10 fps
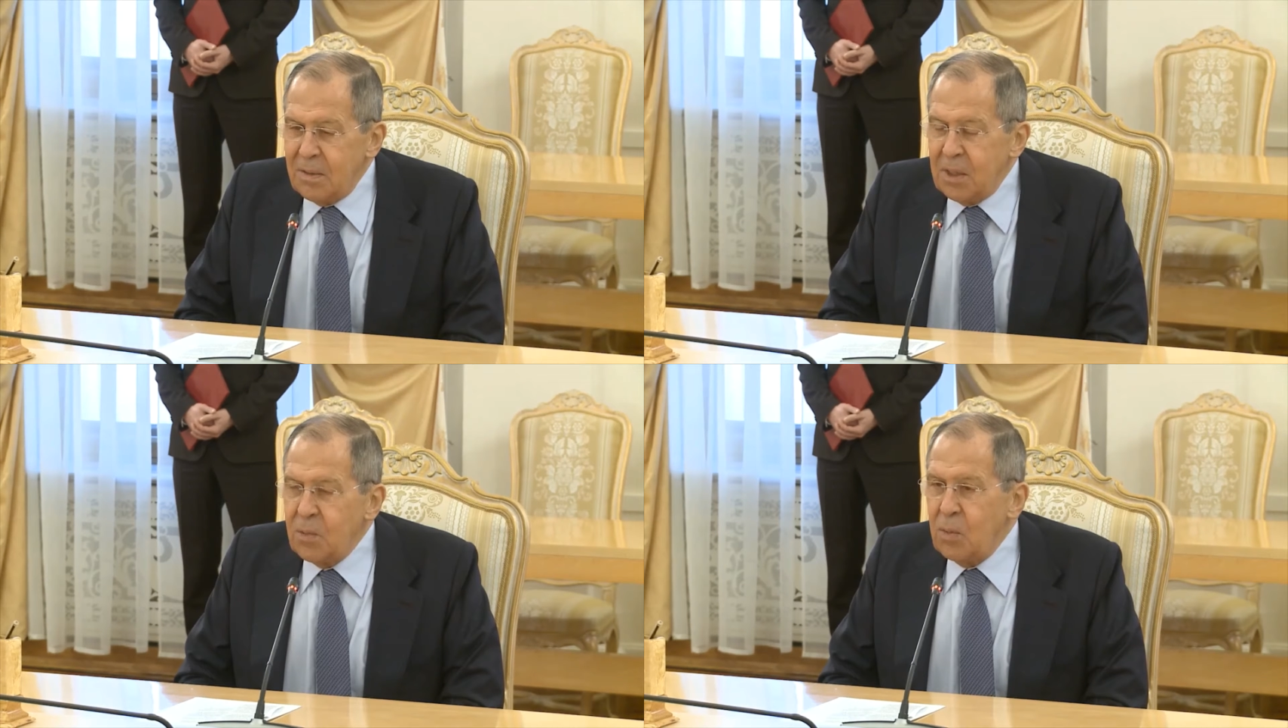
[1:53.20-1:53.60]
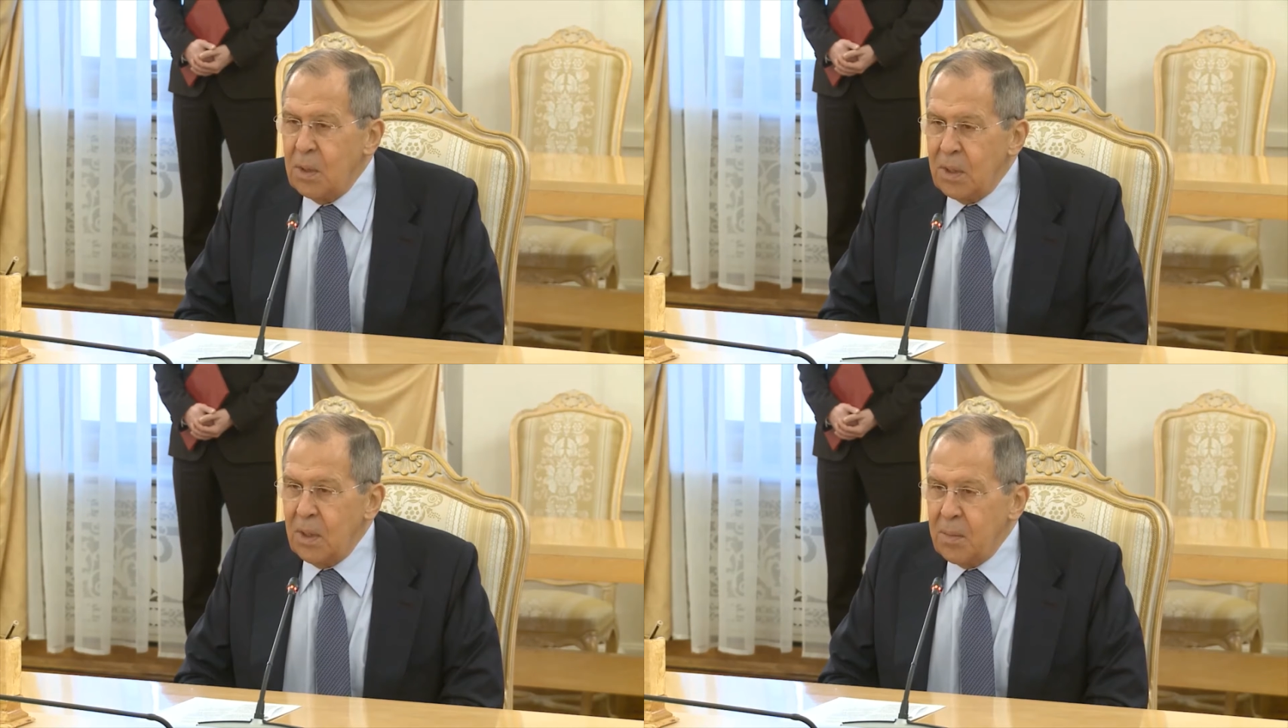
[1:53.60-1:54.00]
в
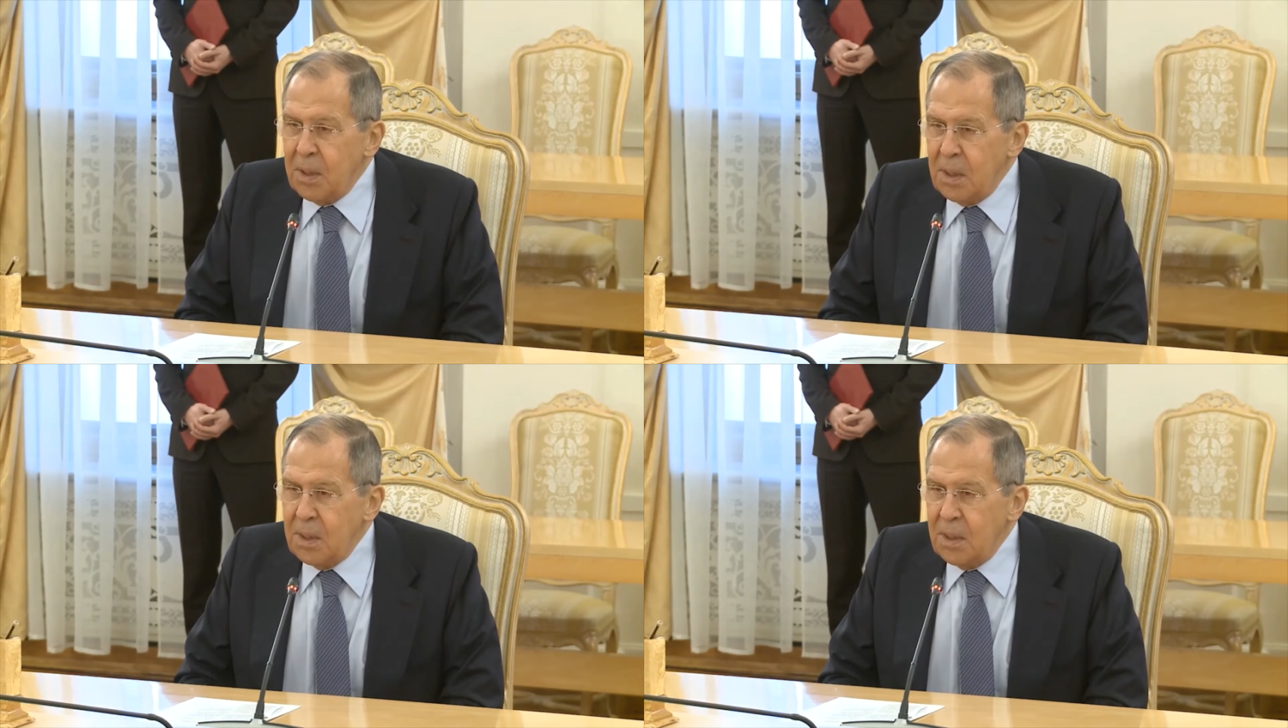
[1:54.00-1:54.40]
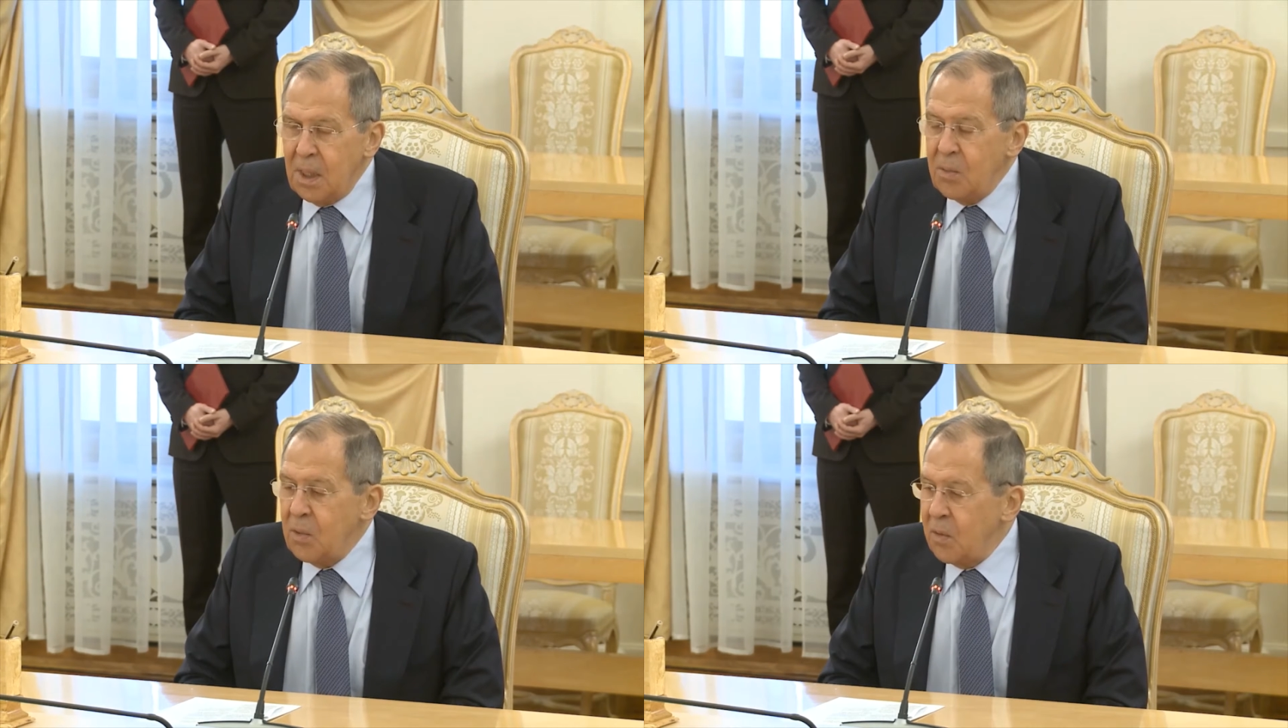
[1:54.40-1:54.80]
Республике
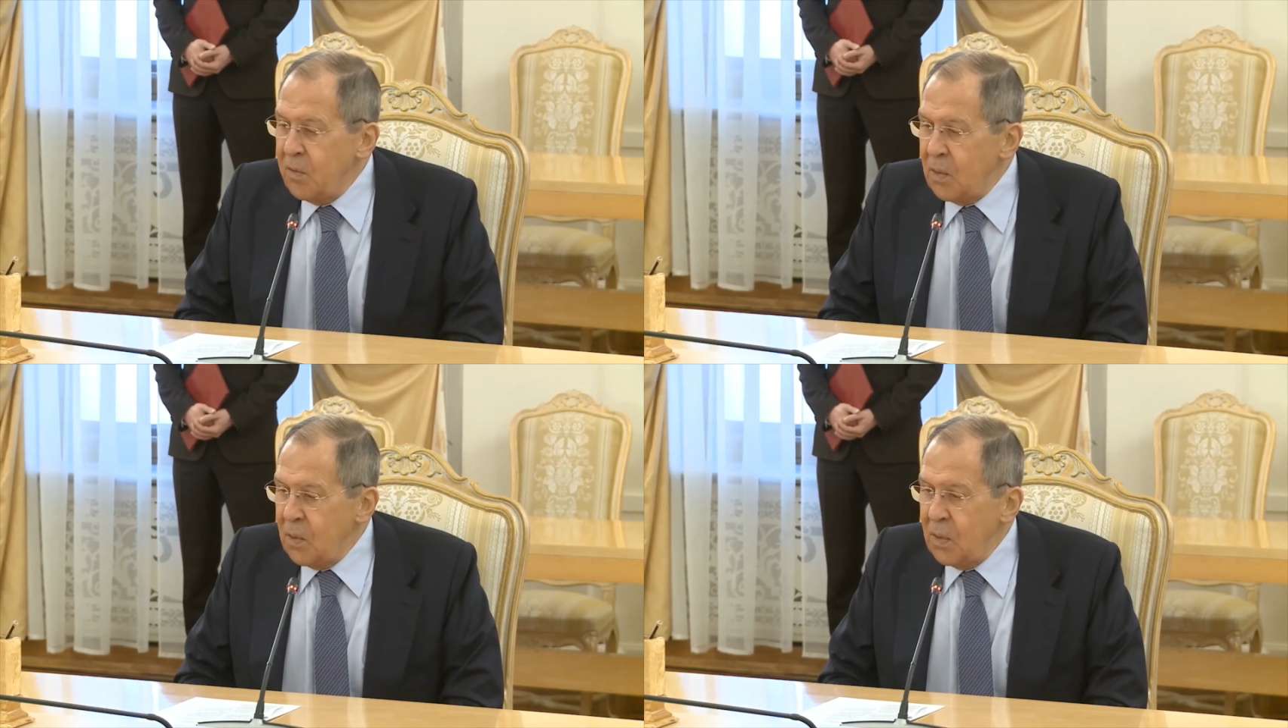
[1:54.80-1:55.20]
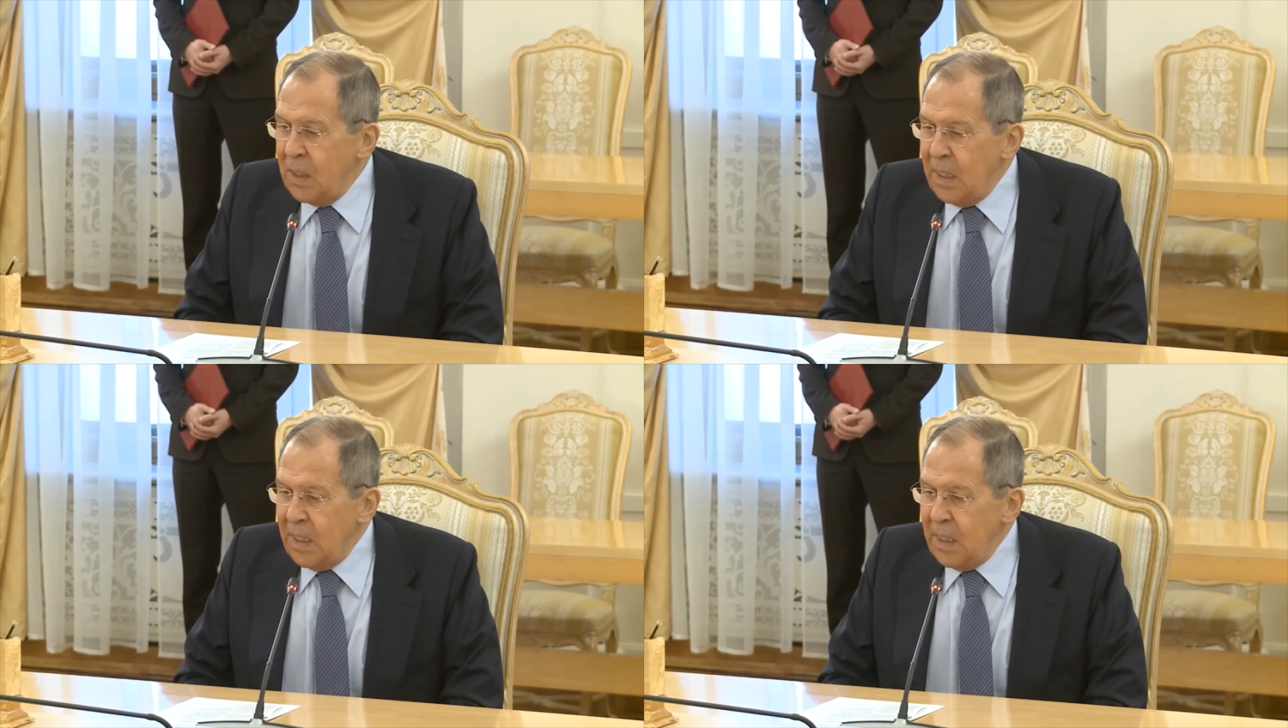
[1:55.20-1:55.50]
Абхазия, я имею в виду